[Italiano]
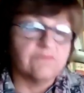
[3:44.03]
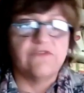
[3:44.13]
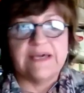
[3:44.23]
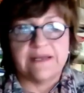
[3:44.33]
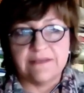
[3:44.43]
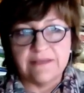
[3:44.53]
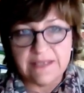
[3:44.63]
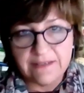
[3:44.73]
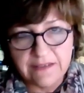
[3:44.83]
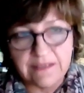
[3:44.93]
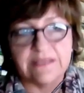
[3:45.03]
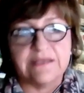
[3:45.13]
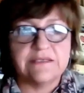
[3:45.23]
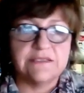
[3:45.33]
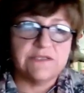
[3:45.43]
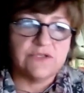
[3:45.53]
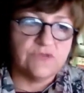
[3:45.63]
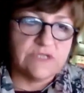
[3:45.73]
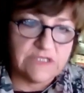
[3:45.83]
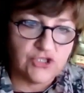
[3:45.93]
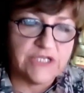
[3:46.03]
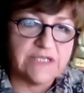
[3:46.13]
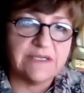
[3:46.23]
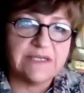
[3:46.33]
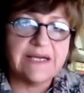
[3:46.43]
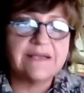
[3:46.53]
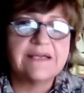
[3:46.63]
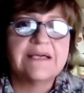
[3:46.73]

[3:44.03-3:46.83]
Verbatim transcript: verde, la transizione energetica,